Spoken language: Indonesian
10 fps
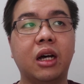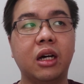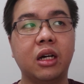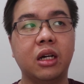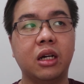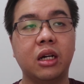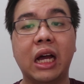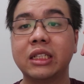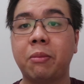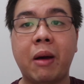eh,
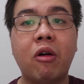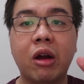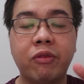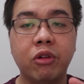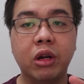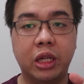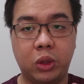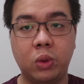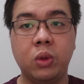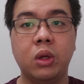nggak uh, sepowerful
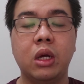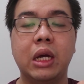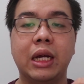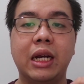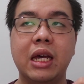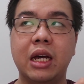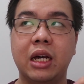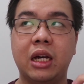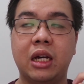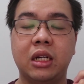itu.
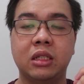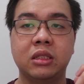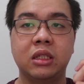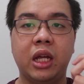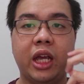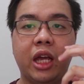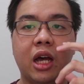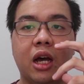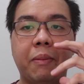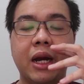Dan
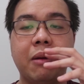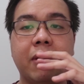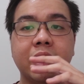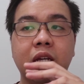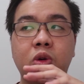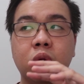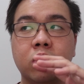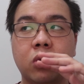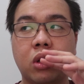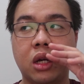apa namanya
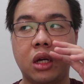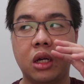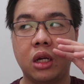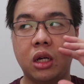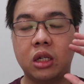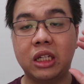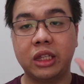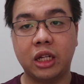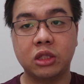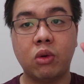untuk uh,
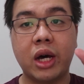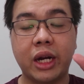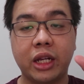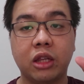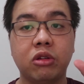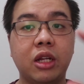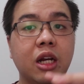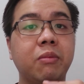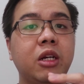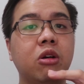detail suaranya itu
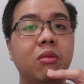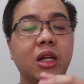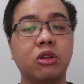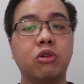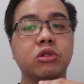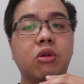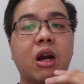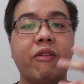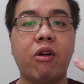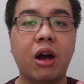dia lebih dominan untuk
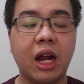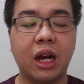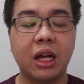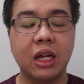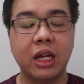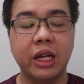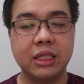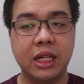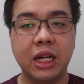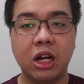suara vokal.
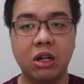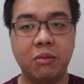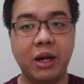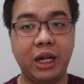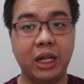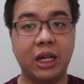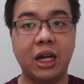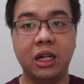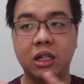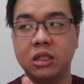Jadi kalau
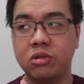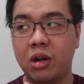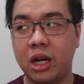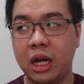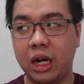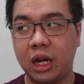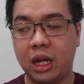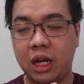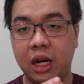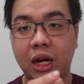dibandingkan
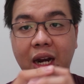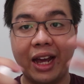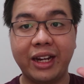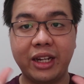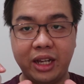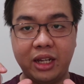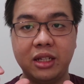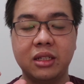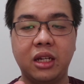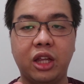suara
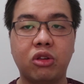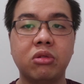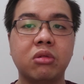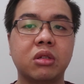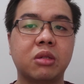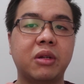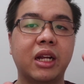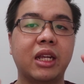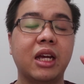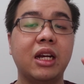lainnya itu
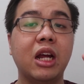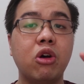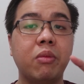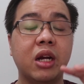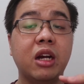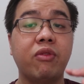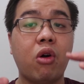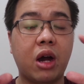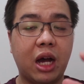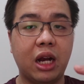sebenarnya dia dominan di
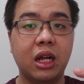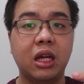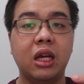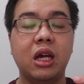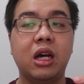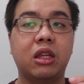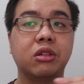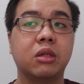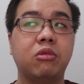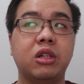vokal.
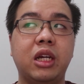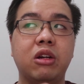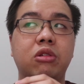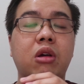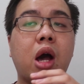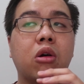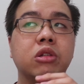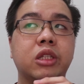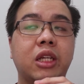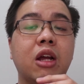Terus kemudian untuk
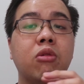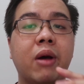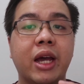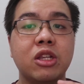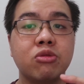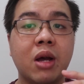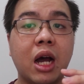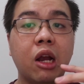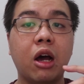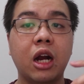akustiknya lumayan, cuma
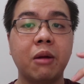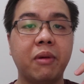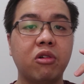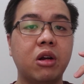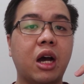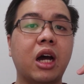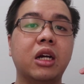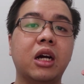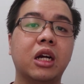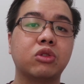kalau kalian menggunakan
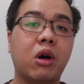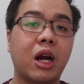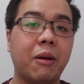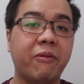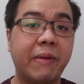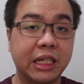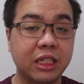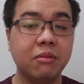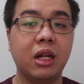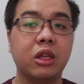dengan suara
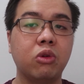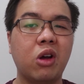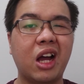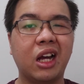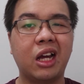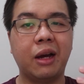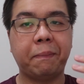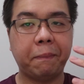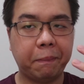maksimal itu agak